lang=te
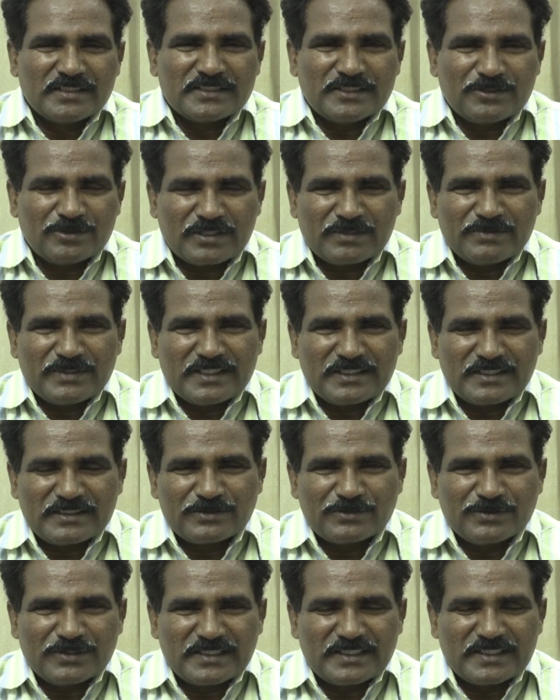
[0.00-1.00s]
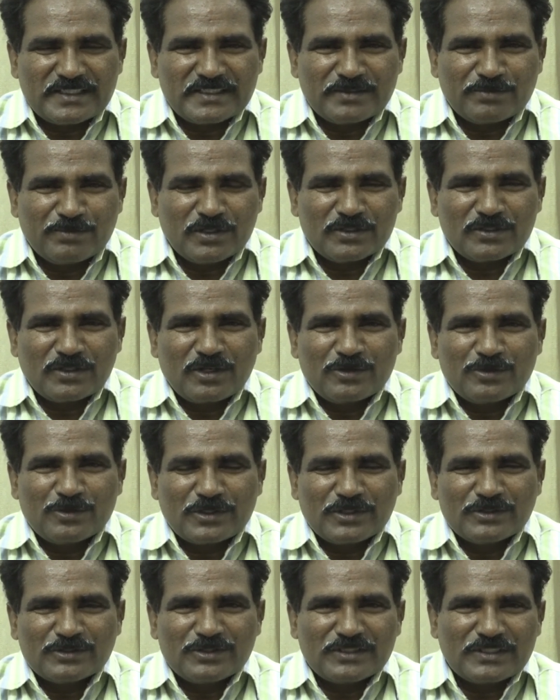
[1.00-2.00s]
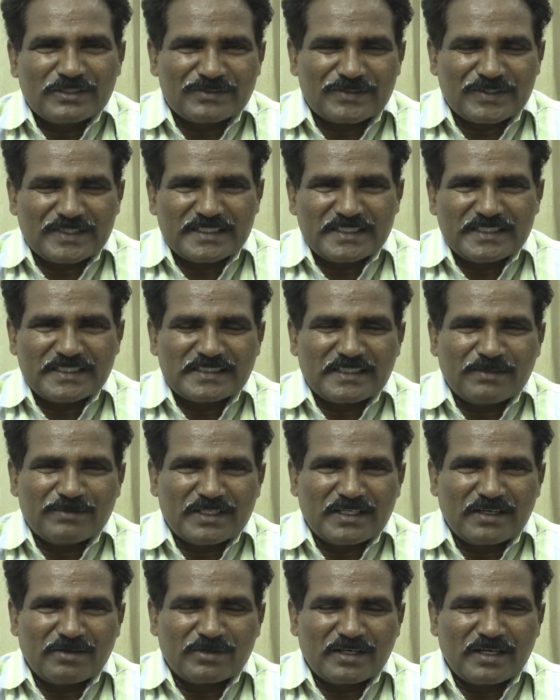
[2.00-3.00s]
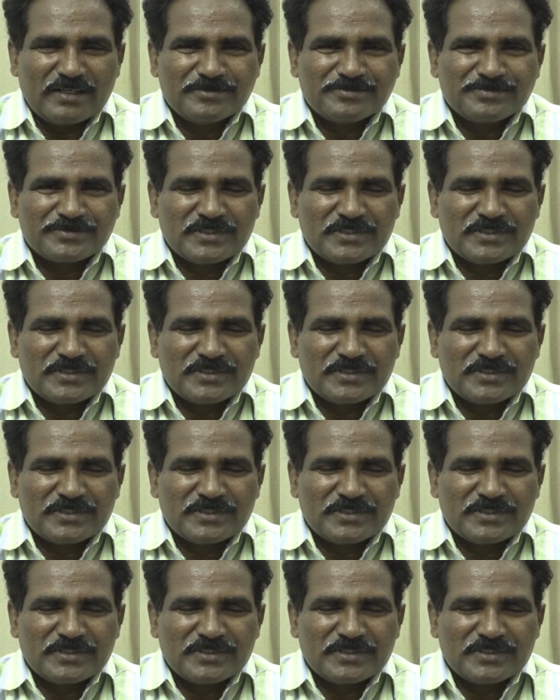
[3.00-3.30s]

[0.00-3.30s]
తీవ్రమైనటువంటి ఇబ్బందులకు గురవుతున్నటువంటి ఈ సమయంలో